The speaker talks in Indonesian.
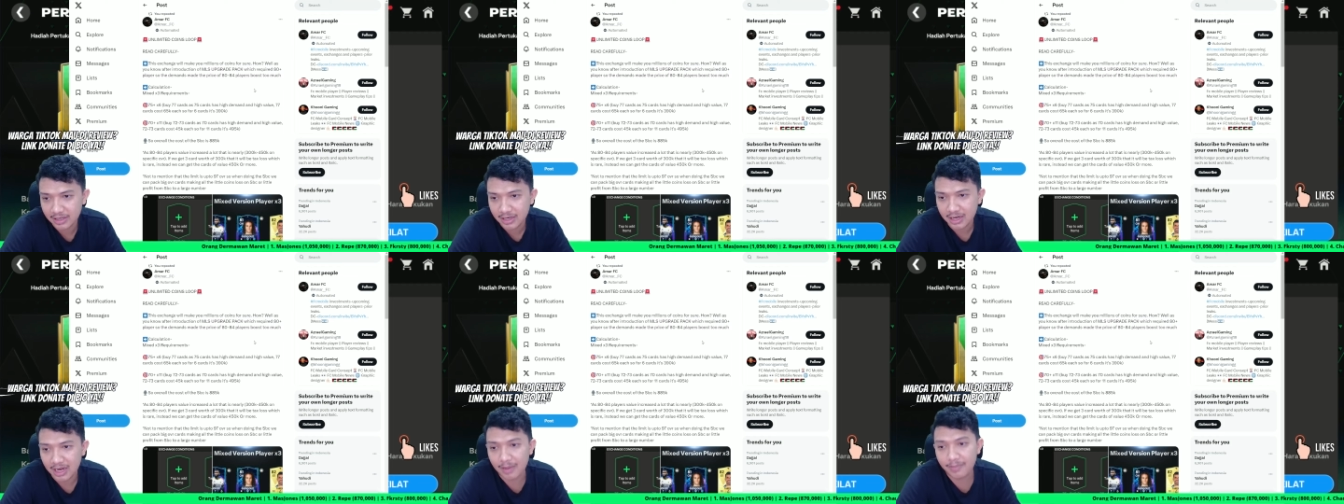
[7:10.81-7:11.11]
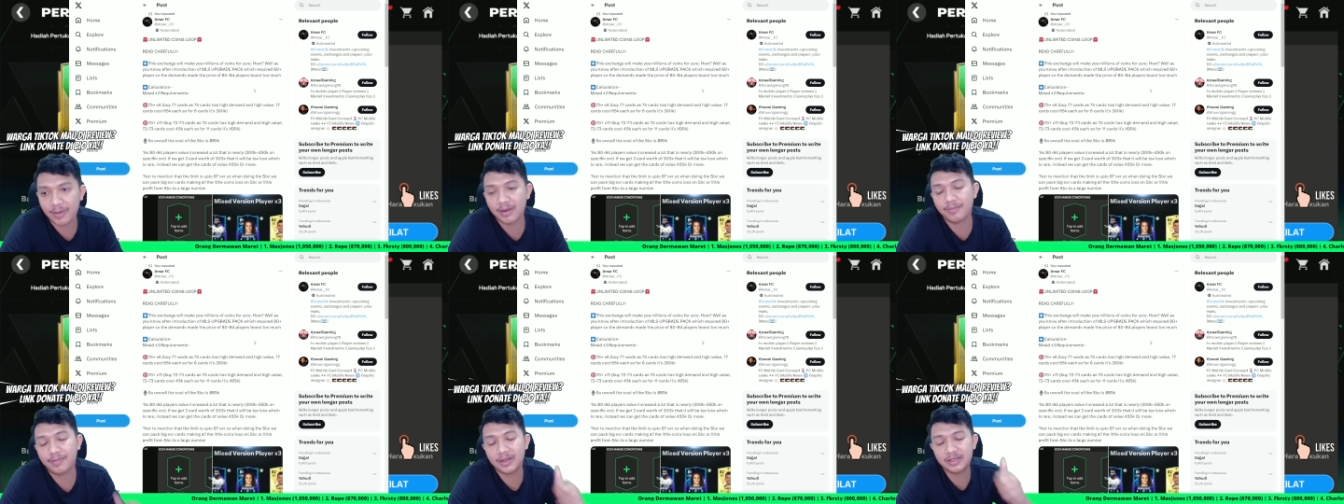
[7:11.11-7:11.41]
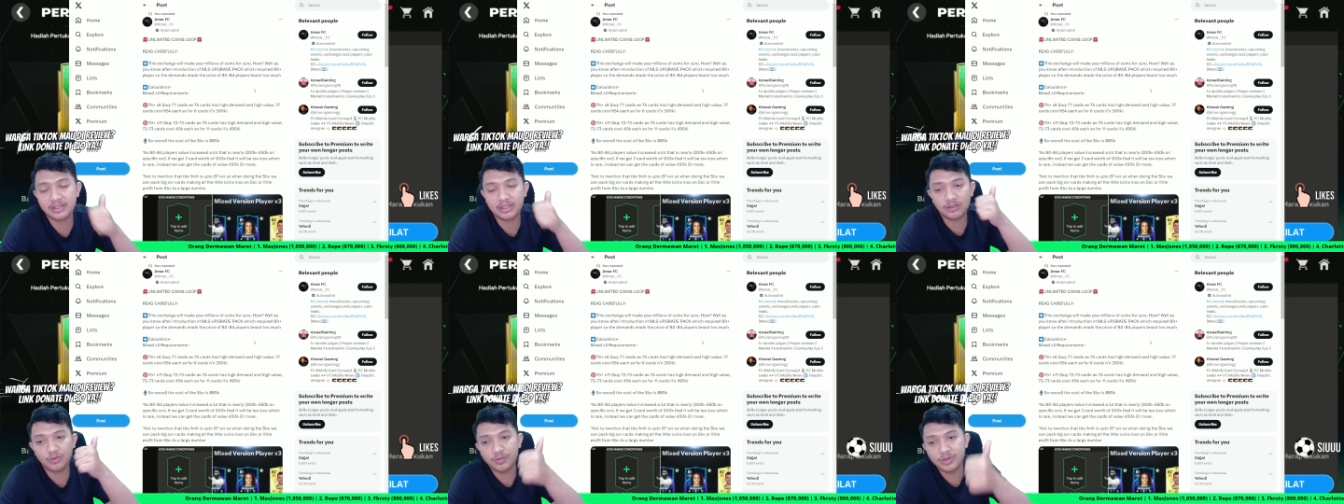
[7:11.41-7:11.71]

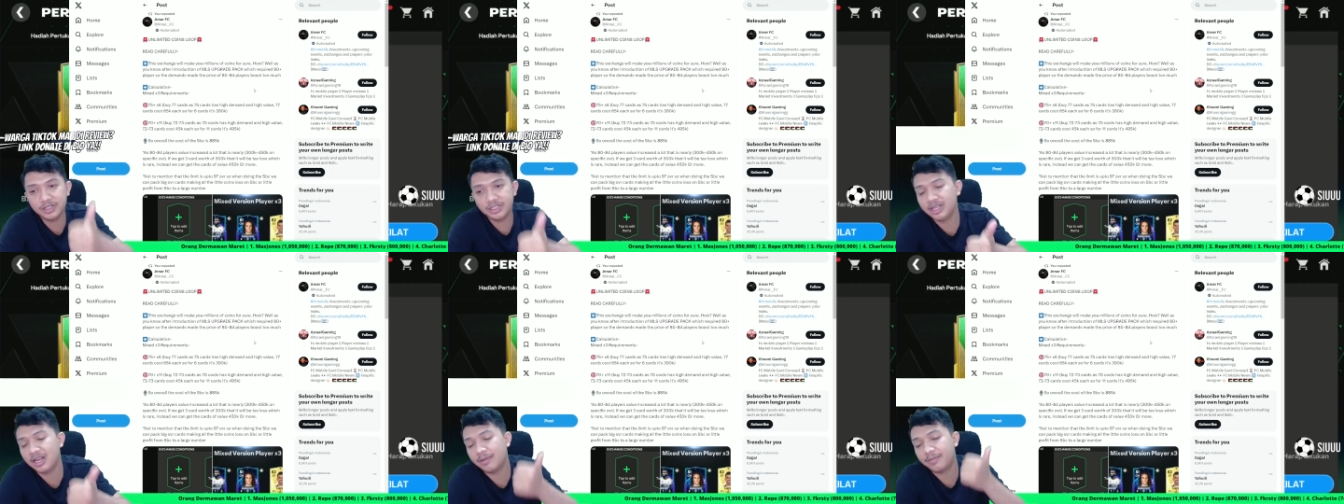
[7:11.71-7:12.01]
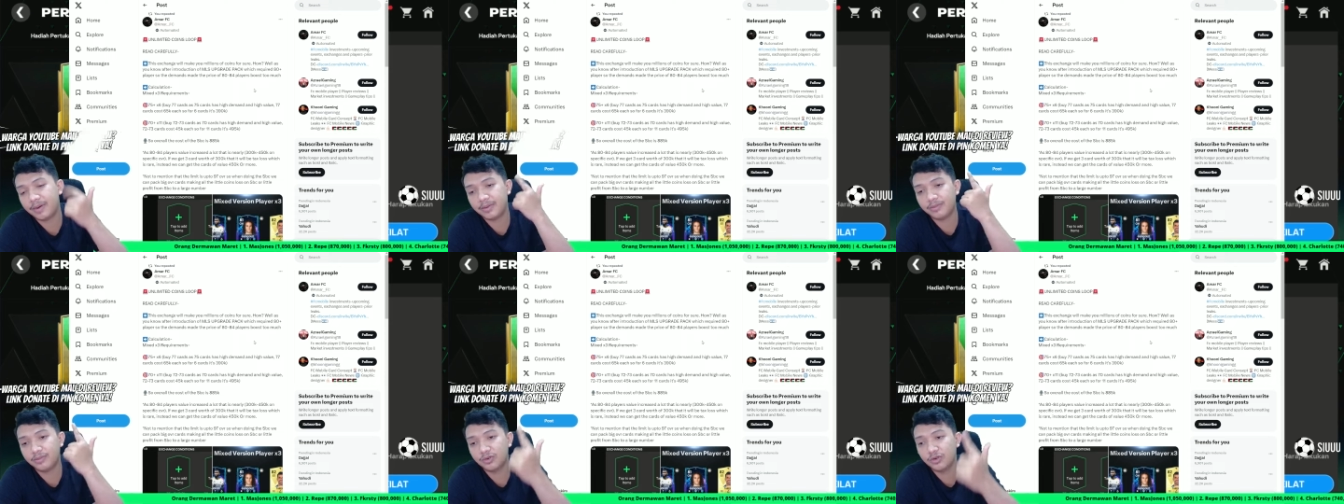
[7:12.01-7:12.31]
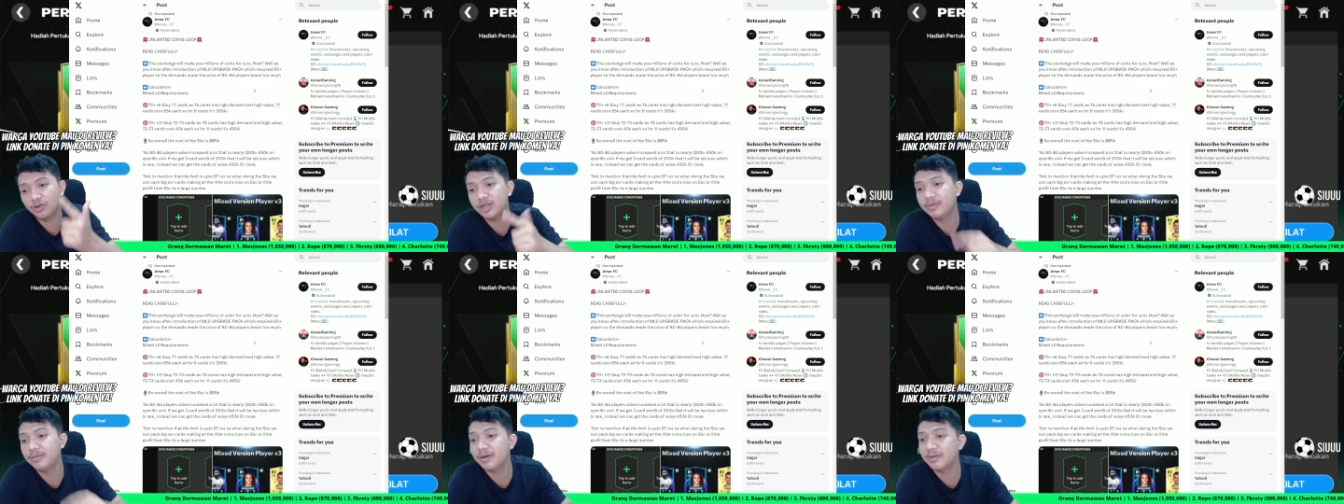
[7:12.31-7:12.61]
84 1 biji,
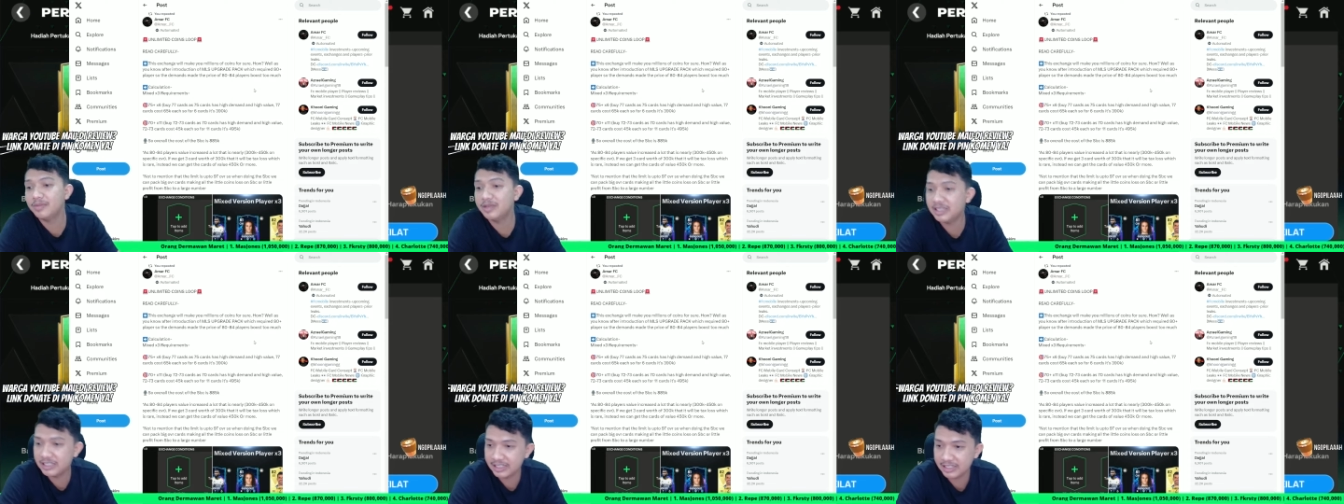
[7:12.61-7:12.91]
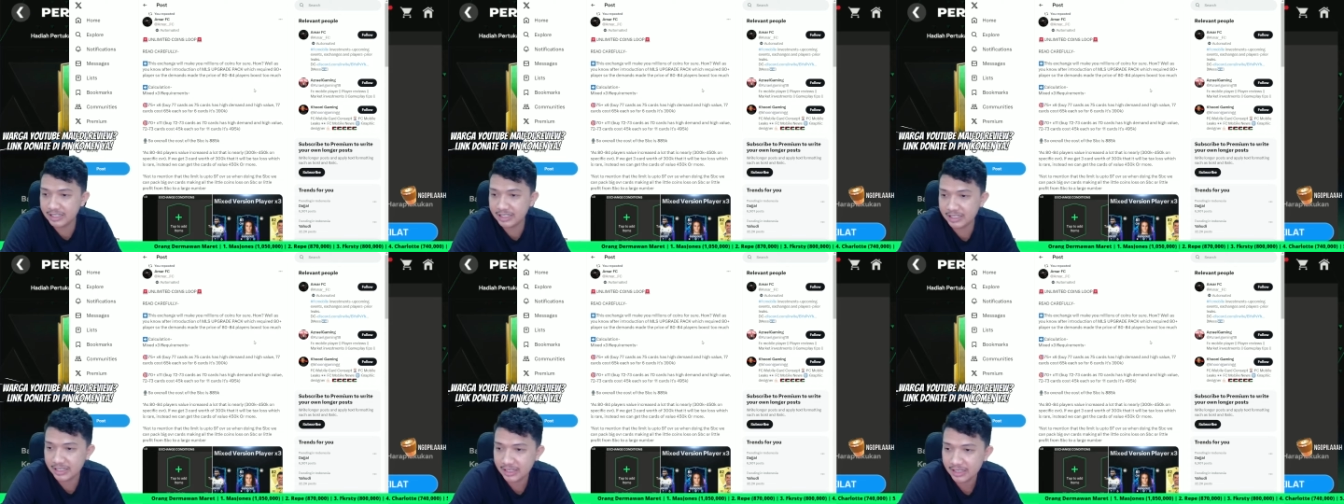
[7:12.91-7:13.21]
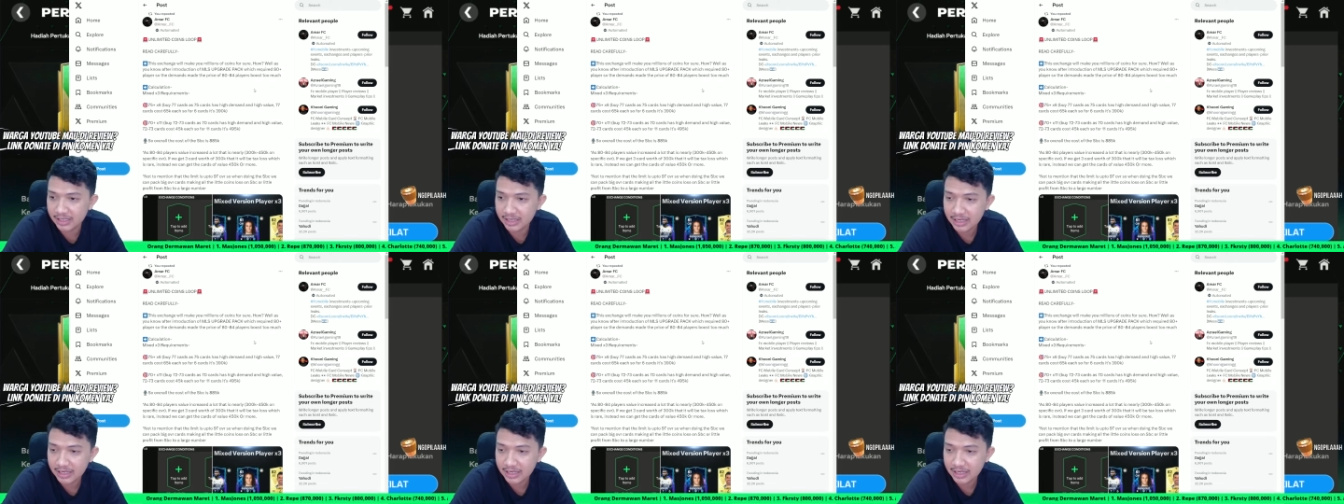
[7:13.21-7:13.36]
85 biji.